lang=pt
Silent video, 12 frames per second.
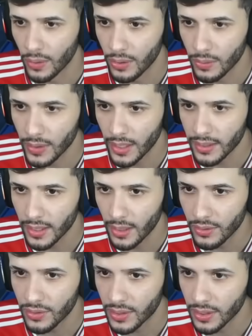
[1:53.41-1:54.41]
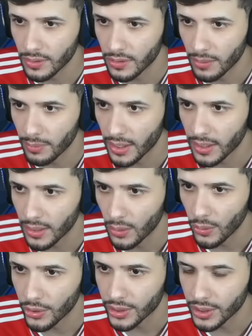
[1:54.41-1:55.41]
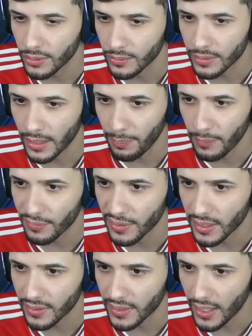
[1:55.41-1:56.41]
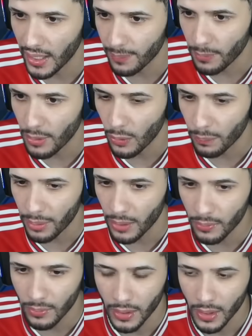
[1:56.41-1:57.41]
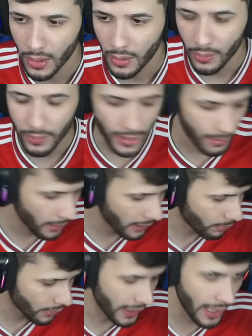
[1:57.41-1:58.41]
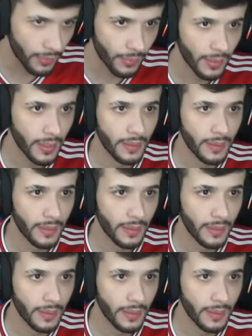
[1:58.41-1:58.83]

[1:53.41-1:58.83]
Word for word: E um lateral esquerdo também aqui, roxinho. Não dá pra me vender esse cara pra me comprar um, um Neymar bolado?